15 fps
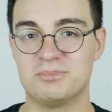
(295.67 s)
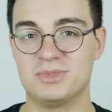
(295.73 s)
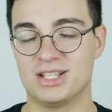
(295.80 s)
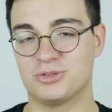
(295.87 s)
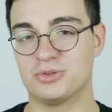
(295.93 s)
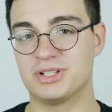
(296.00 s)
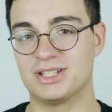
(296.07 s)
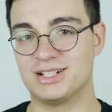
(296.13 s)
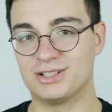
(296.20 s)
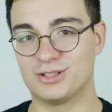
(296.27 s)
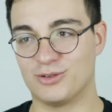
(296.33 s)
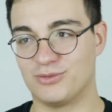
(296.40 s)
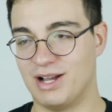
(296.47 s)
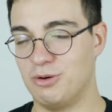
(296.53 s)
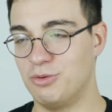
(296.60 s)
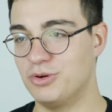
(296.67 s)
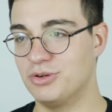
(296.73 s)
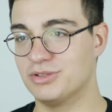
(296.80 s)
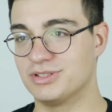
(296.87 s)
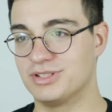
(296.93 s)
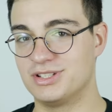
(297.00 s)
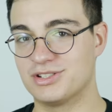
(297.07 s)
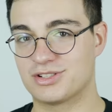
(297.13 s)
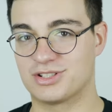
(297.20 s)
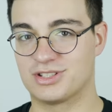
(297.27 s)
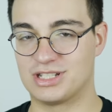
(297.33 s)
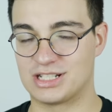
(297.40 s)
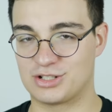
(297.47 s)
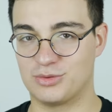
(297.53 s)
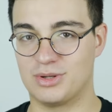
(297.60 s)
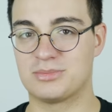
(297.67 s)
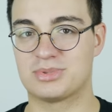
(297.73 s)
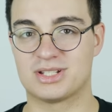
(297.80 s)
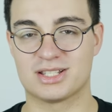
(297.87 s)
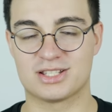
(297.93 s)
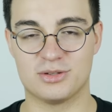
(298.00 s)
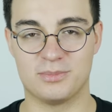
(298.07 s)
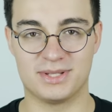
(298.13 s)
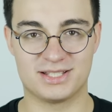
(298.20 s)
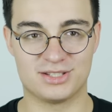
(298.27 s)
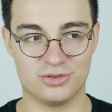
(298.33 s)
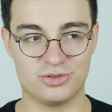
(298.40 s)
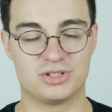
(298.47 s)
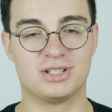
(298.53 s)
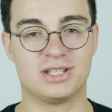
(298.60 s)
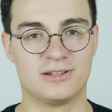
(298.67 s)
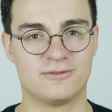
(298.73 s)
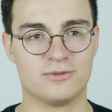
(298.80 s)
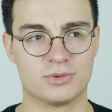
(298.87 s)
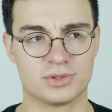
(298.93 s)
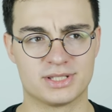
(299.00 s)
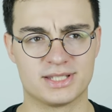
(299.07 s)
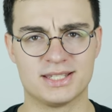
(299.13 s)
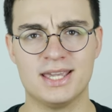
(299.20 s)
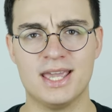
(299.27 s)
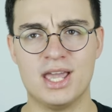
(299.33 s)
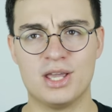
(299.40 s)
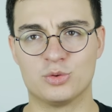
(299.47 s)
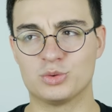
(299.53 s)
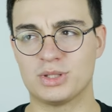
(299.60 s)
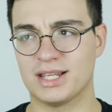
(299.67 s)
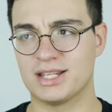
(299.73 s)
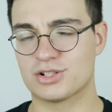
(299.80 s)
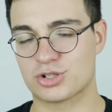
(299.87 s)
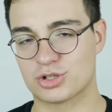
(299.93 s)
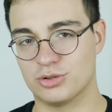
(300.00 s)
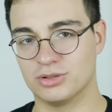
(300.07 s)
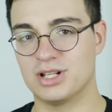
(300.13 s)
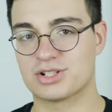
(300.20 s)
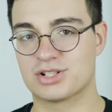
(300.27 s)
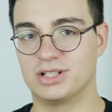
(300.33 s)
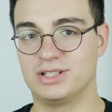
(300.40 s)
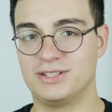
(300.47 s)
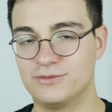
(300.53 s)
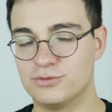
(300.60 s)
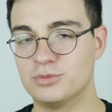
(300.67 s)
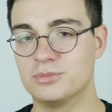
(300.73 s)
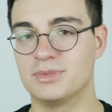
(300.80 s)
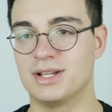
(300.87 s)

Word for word: mnie to irytowało niż cieszyłem się z obecności tej funkcji. Tutaj szkoda, że Divum